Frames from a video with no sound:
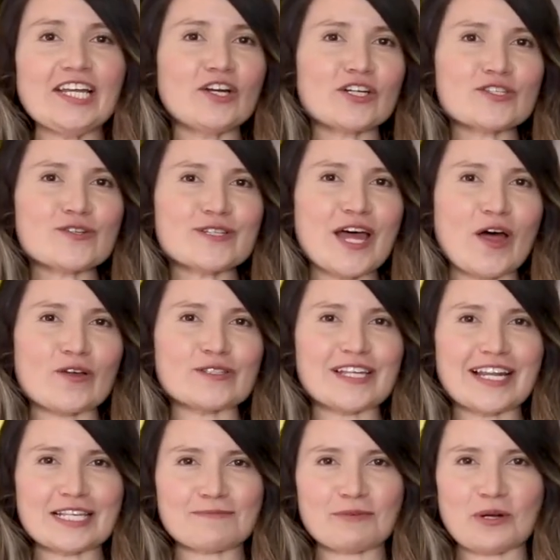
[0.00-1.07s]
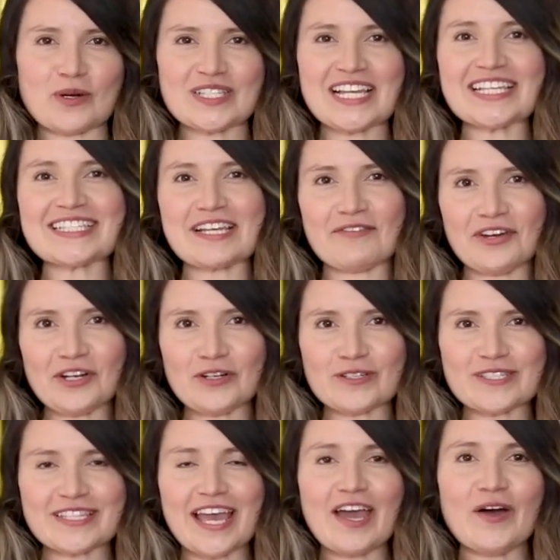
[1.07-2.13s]
y los resultados de las pruebas Saber
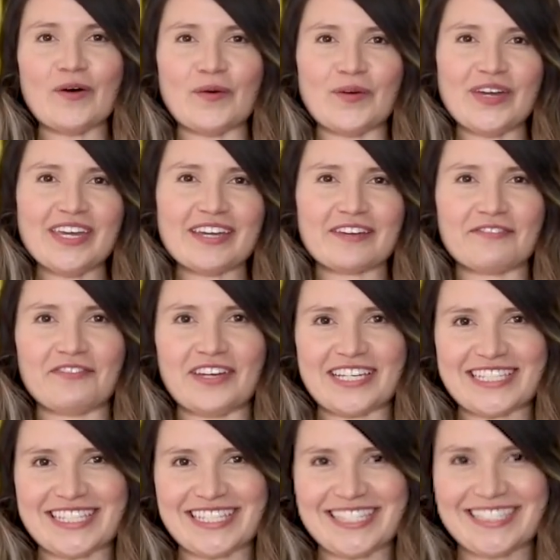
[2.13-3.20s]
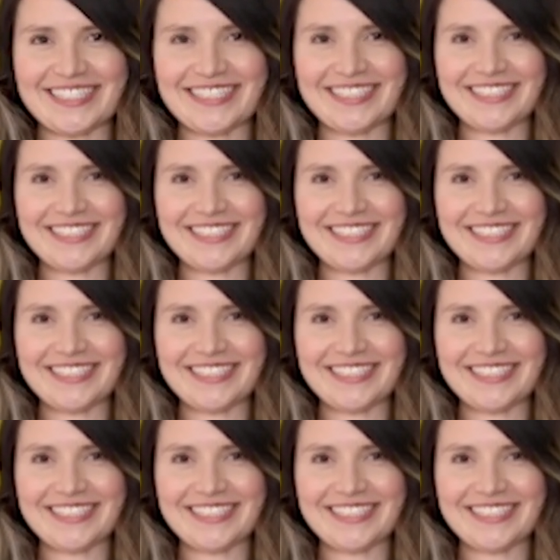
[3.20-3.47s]
11 o ICFES.